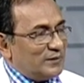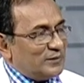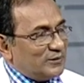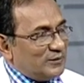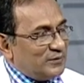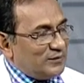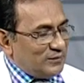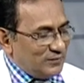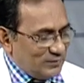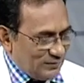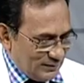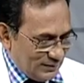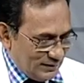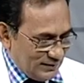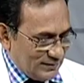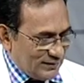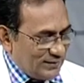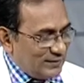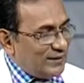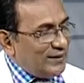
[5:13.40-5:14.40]
তো
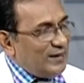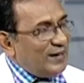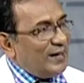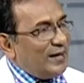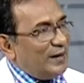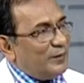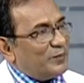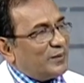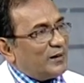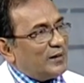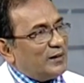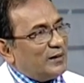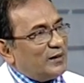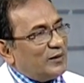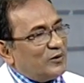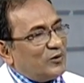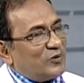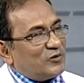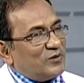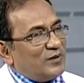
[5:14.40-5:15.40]
এটা দিয়ে আমরা
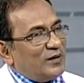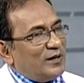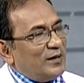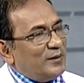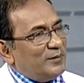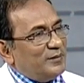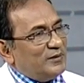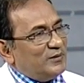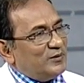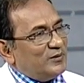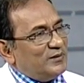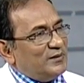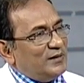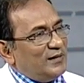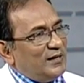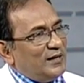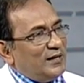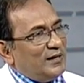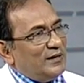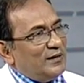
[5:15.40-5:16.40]
রক্তনালীর ভিতর
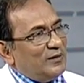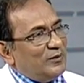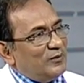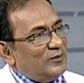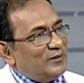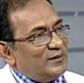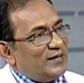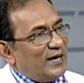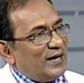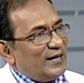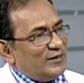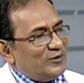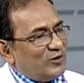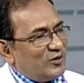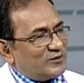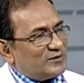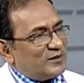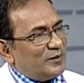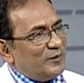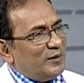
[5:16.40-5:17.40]
দিয়ে ওই ডাই
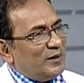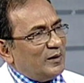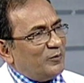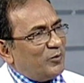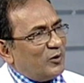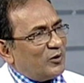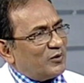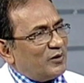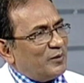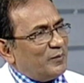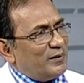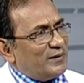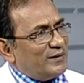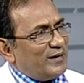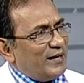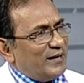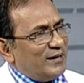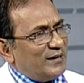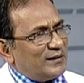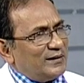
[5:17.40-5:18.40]
দশ এম এল পনেরো এম এল
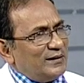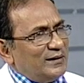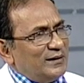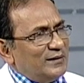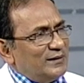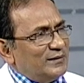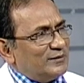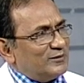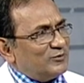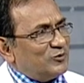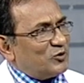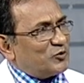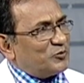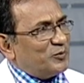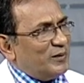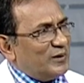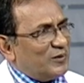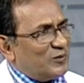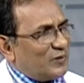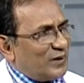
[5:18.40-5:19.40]
ডাই লাগে দশ
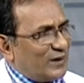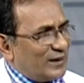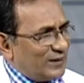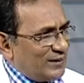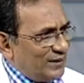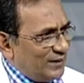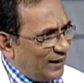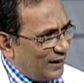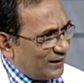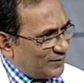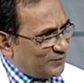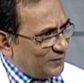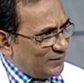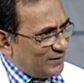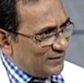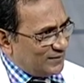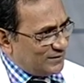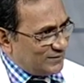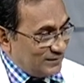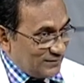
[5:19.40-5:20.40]
মিনিটও লাগে না আট
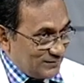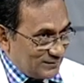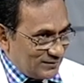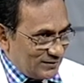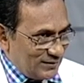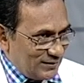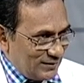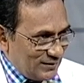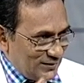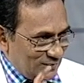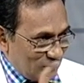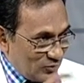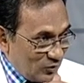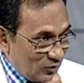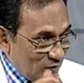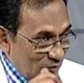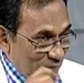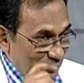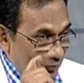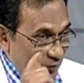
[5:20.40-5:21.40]
মিনিটে শেষ
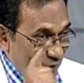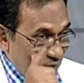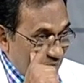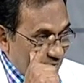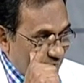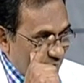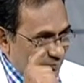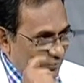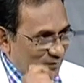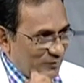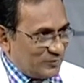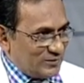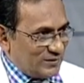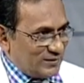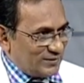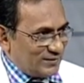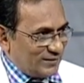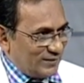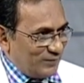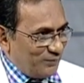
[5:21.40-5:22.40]
তখন ব্লকটা কোথায়
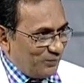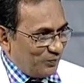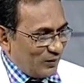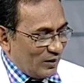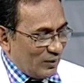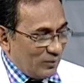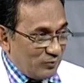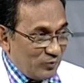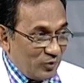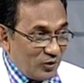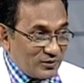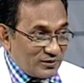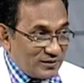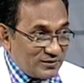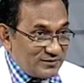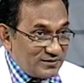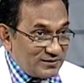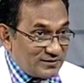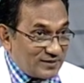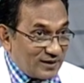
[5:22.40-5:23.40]
বোঝা যায় ব্লকটা
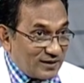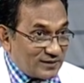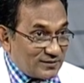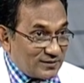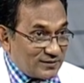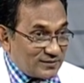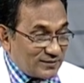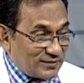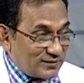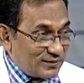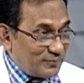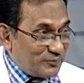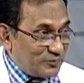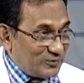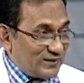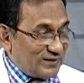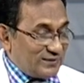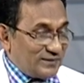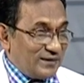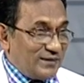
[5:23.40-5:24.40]
যদি তাজা তাজা
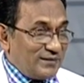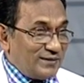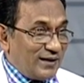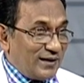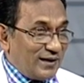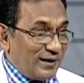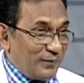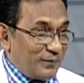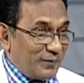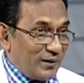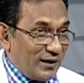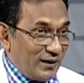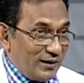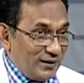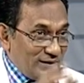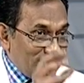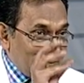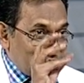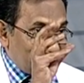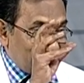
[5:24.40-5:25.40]
বোঝা যায় তাহলে আমরা
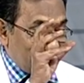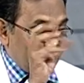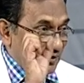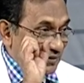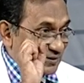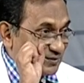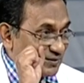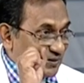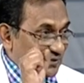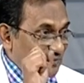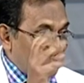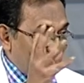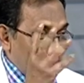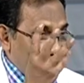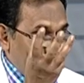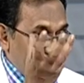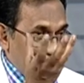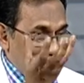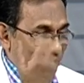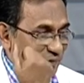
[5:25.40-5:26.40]
সাকার স্যাকশন
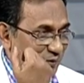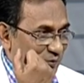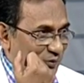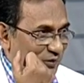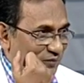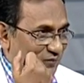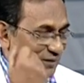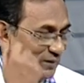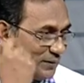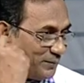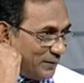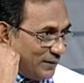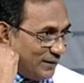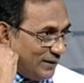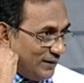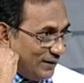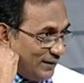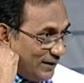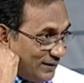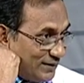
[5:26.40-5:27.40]
দিয়ে বের করে ফেলতে পারি
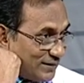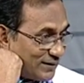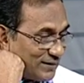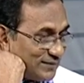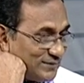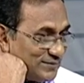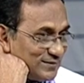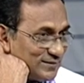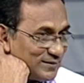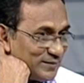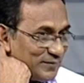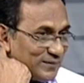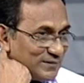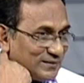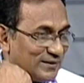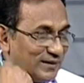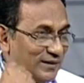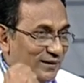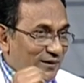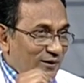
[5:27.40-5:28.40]
এটা একটা সিস্টেম
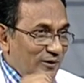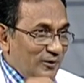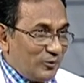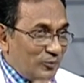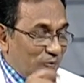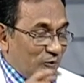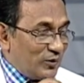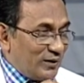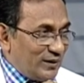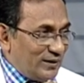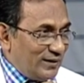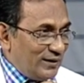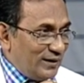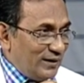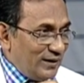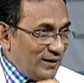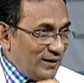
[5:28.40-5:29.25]
আছে করে দিয়ে